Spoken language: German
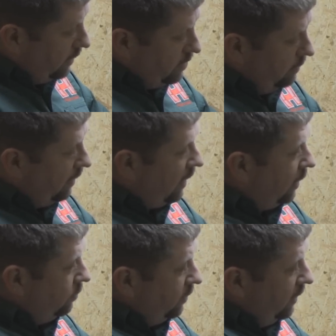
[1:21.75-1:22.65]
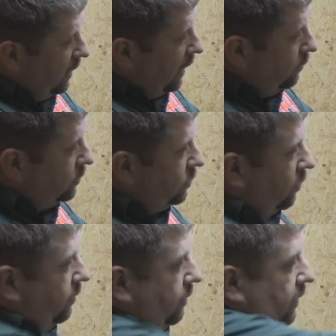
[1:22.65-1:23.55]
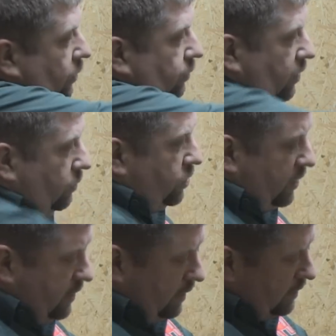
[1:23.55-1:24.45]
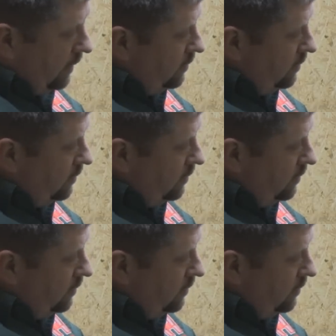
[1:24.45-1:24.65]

Einstellbare Akkuträger, Akkustock mit einem Aluminiumchassis, das